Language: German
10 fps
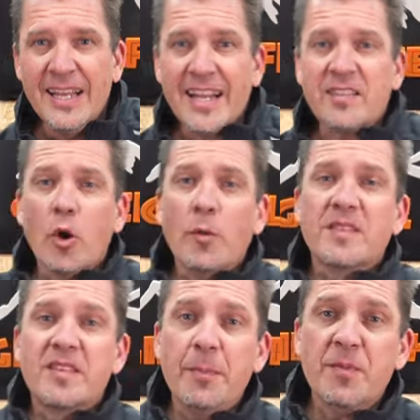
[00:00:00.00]
Jetzt noch
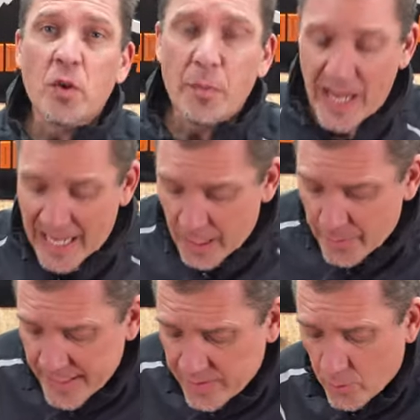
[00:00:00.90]
ein Tipp zur
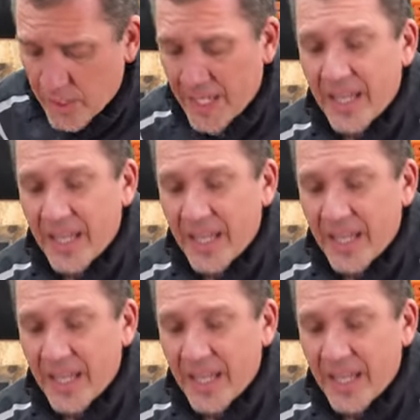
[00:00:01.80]
Bearbeitung.